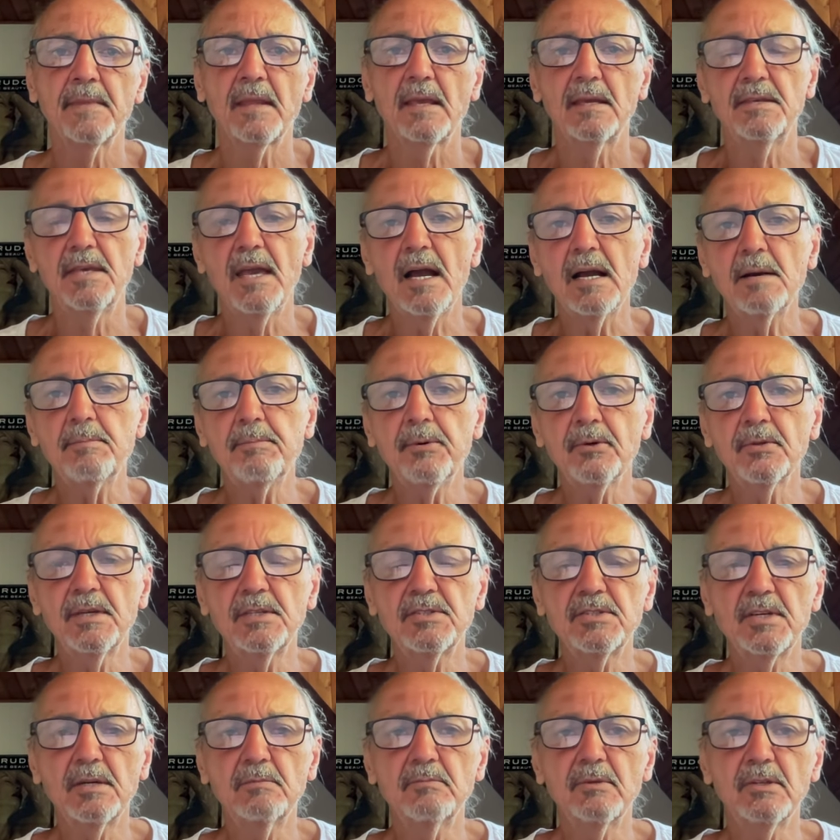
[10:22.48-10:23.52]
Jak
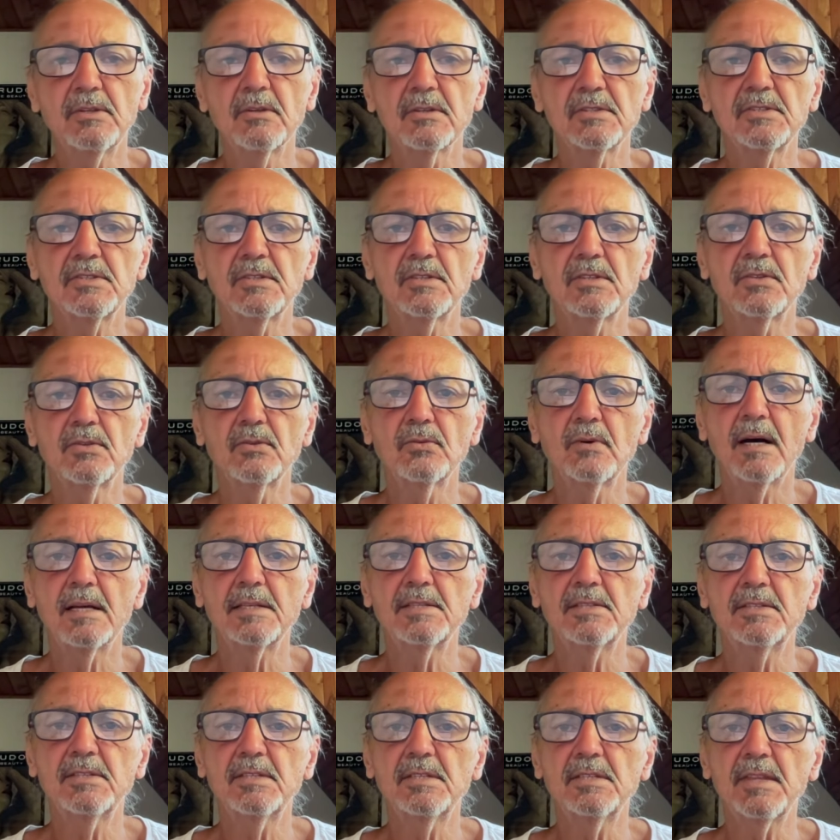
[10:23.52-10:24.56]
podejdziemy do
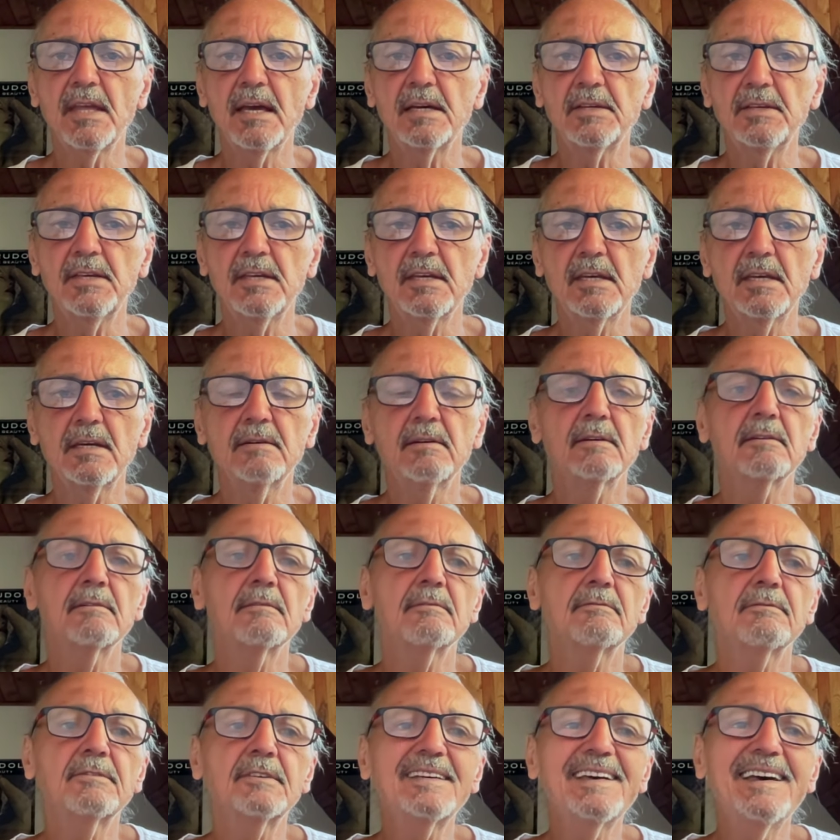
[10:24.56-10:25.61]
sytuacji, takie
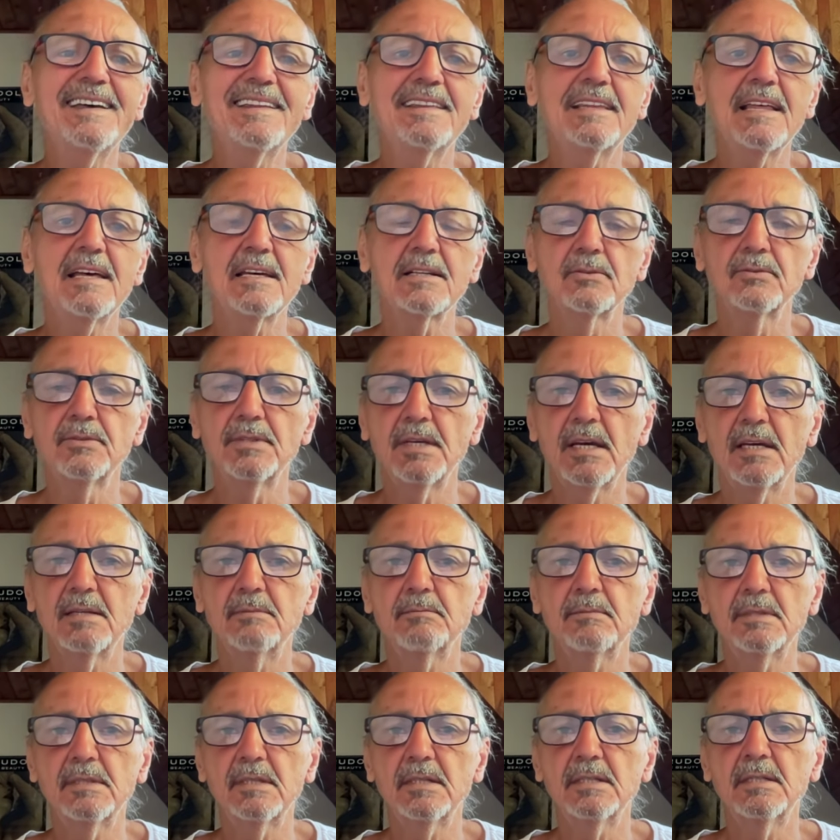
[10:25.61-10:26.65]
e,
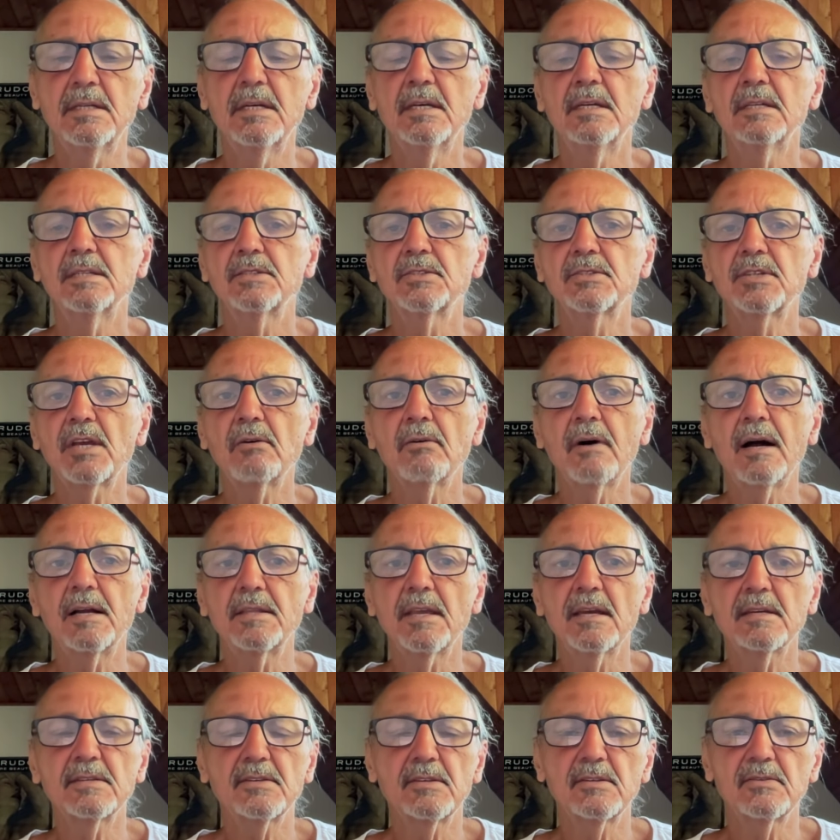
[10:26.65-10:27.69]
wygenerujemy
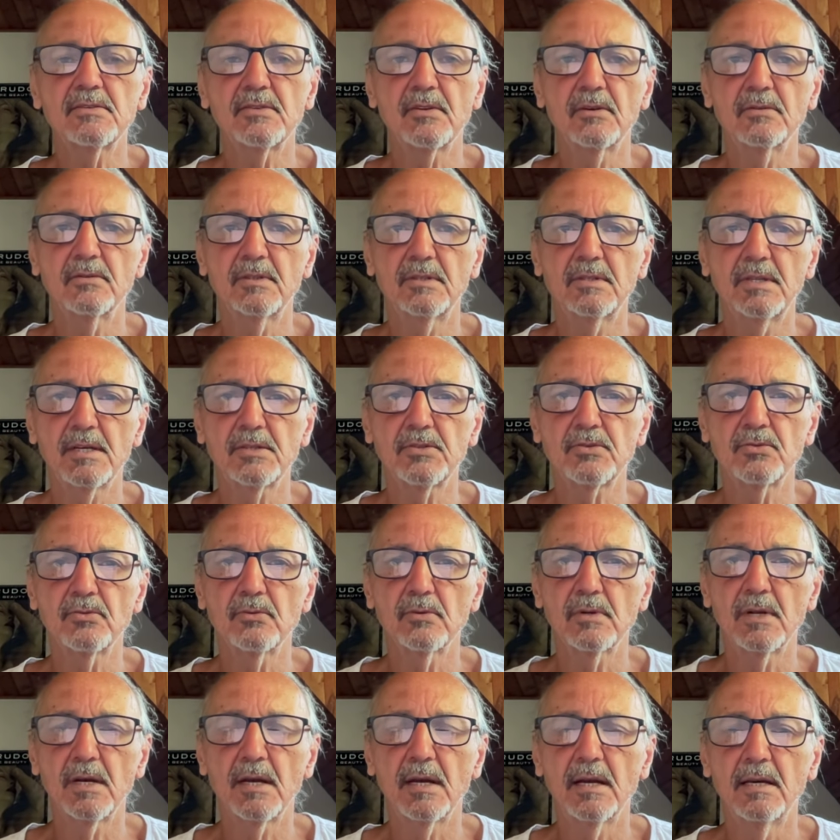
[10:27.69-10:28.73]
działania ze strony
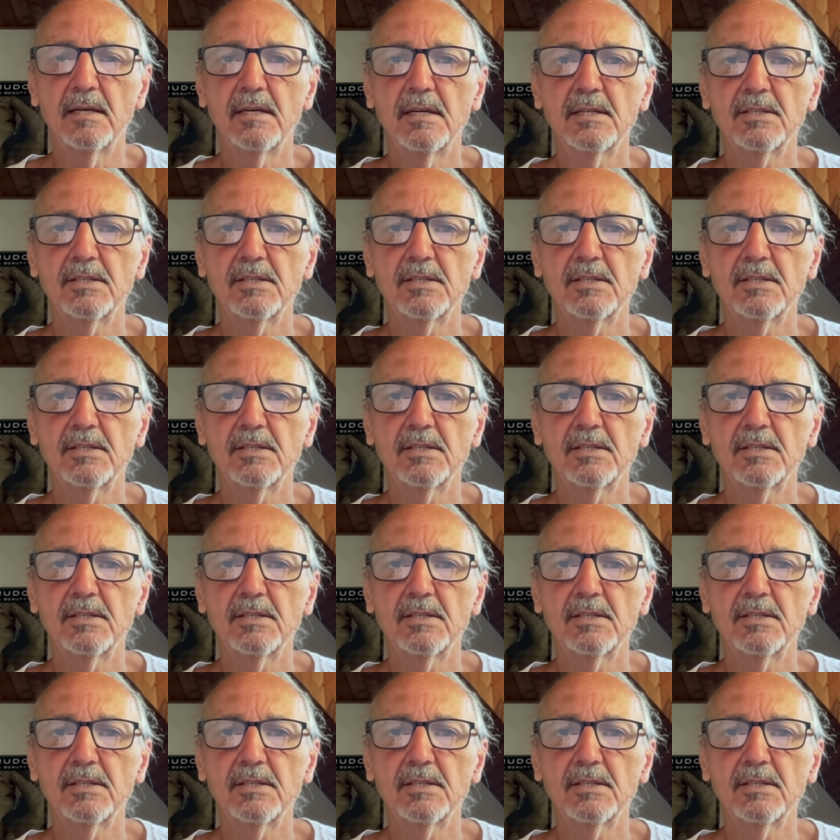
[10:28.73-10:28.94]
jaszczura.